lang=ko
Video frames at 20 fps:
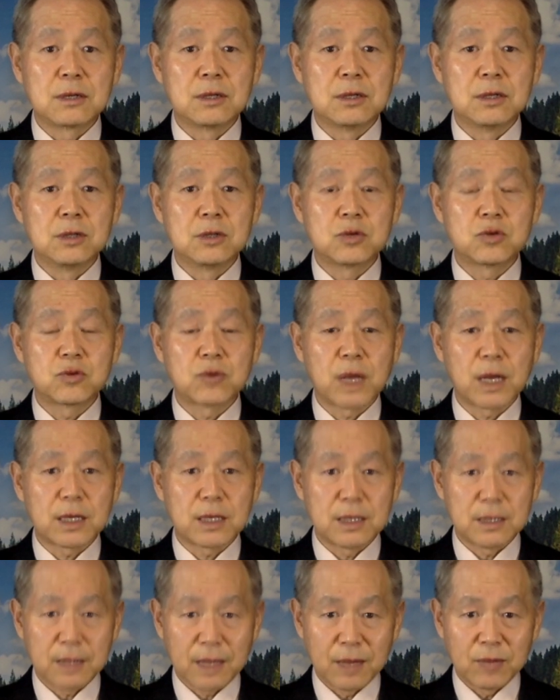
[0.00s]

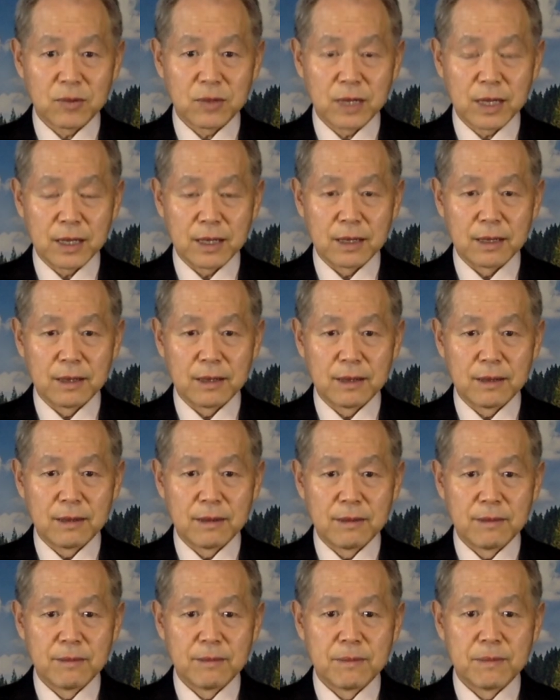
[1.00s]
건축했기 때문에
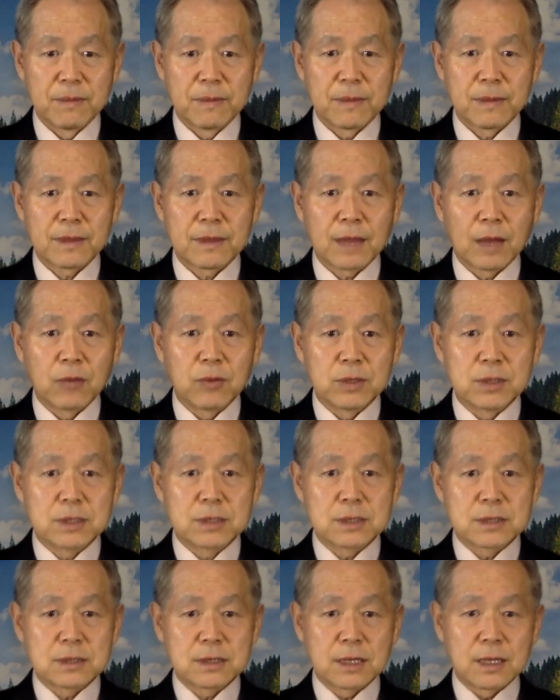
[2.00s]

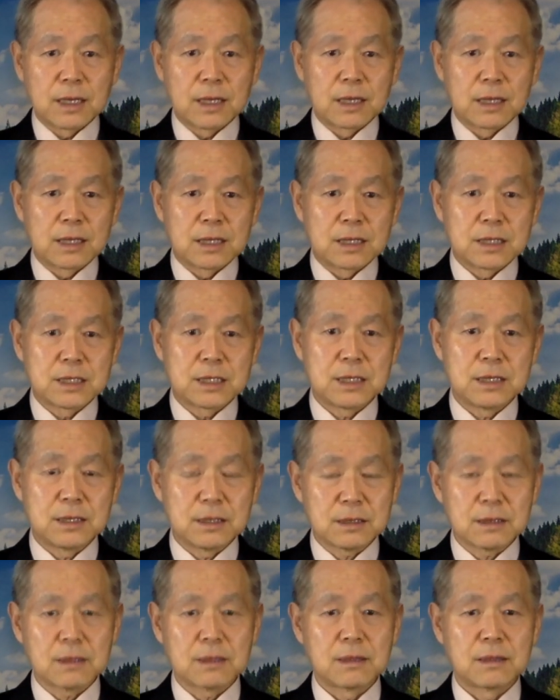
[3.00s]
다윗의
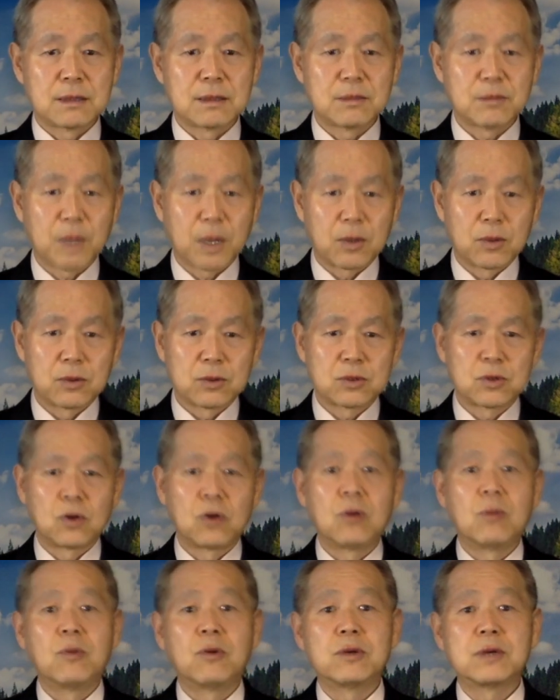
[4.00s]
씨는 바로
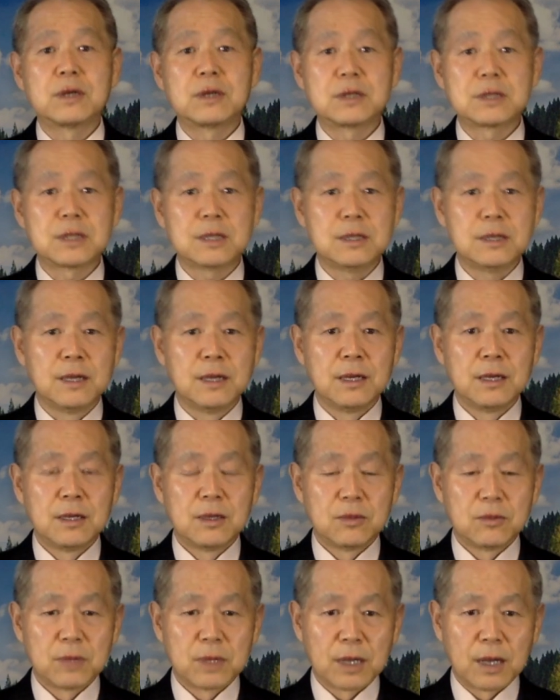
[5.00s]
솔로몬인 것을
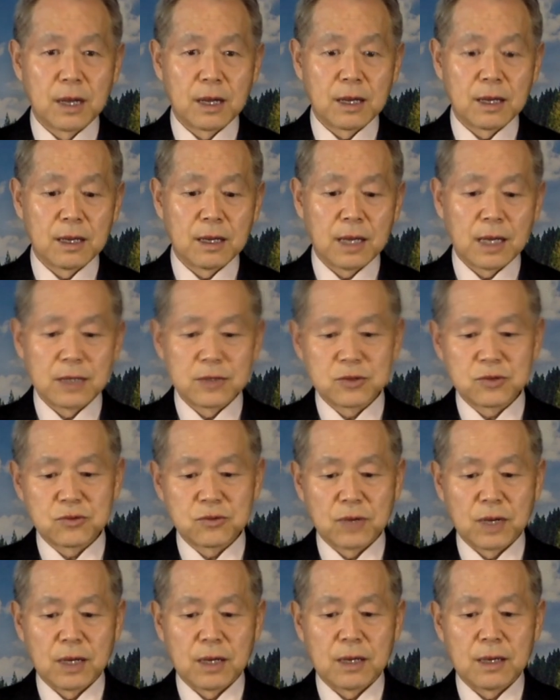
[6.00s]
우리가 알
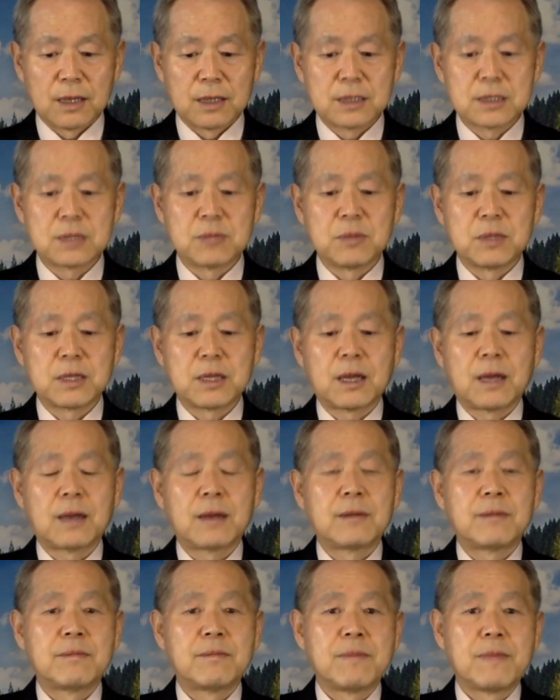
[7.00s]
수가 있습니다.
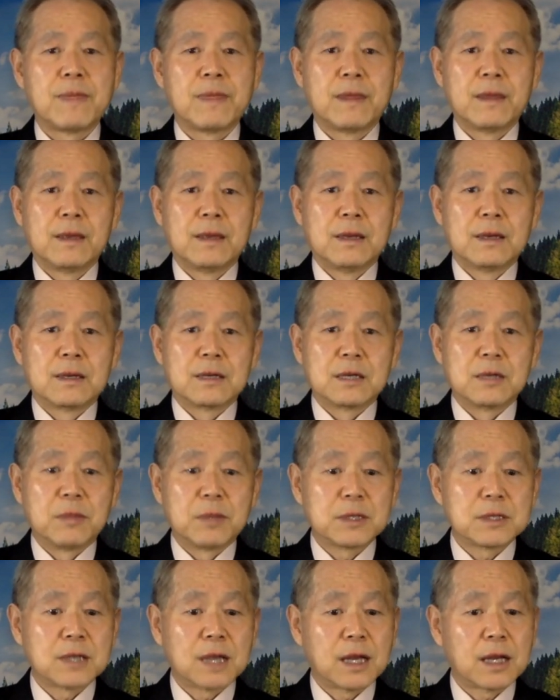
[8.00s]

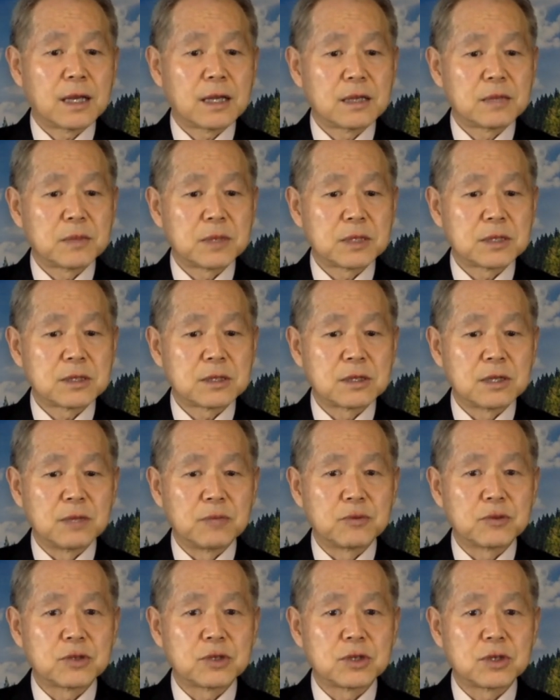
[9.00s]
그러면서 하나님께서
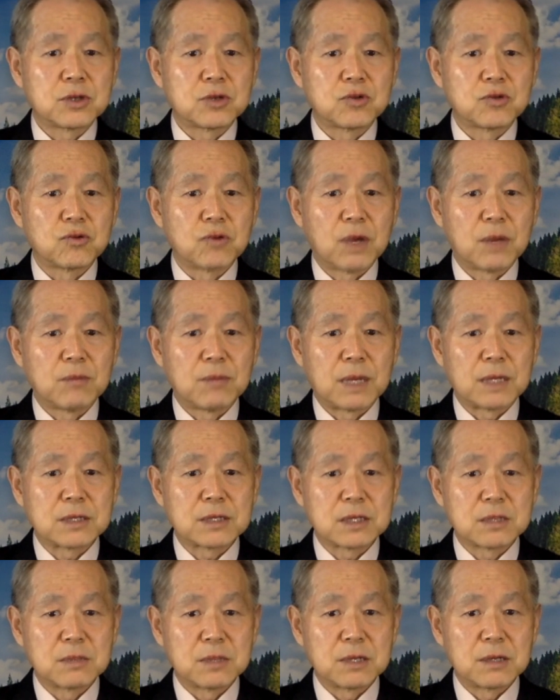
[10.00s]
덧붙여 중요한
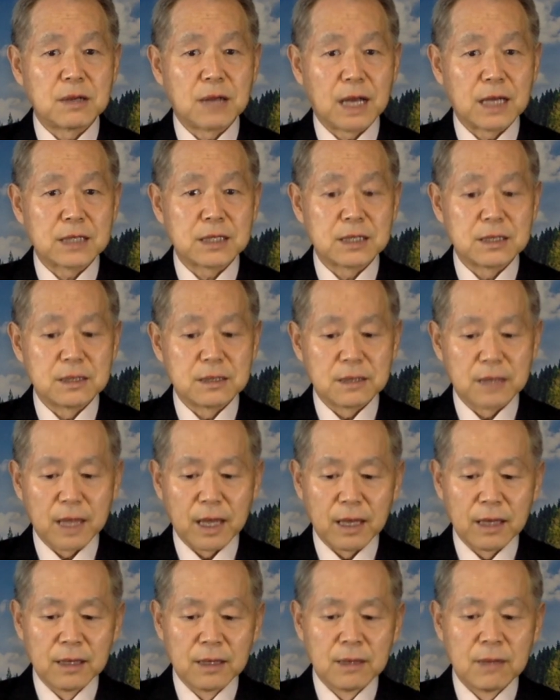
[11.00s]
말씀을
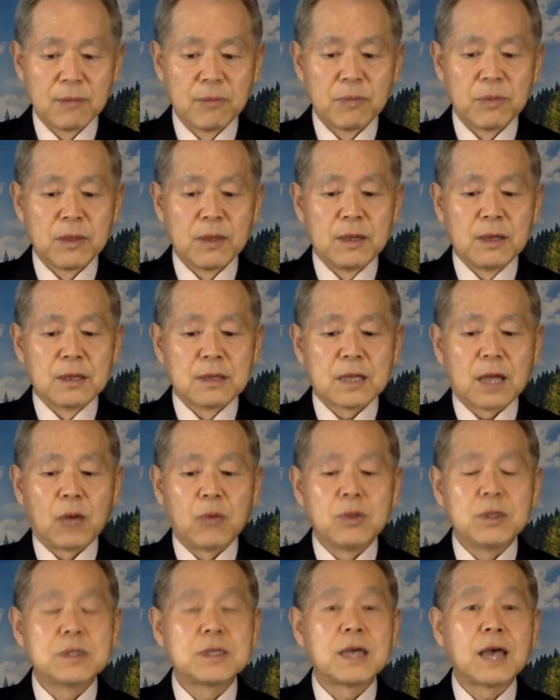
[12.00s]
하시는데
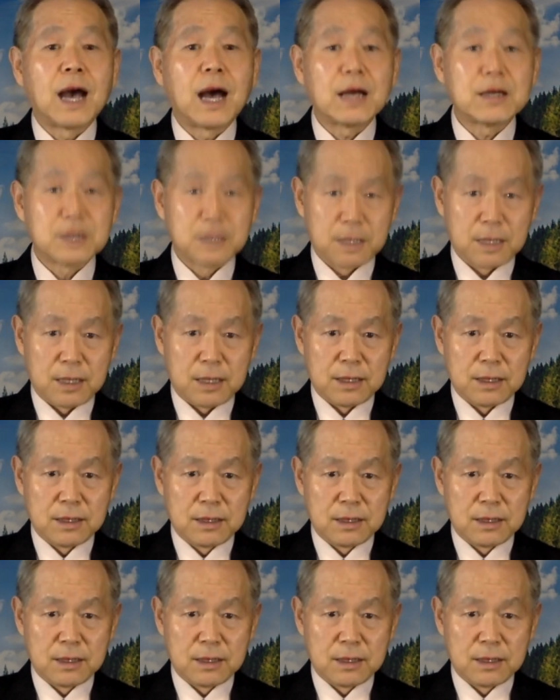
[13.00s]
다윗의 아들이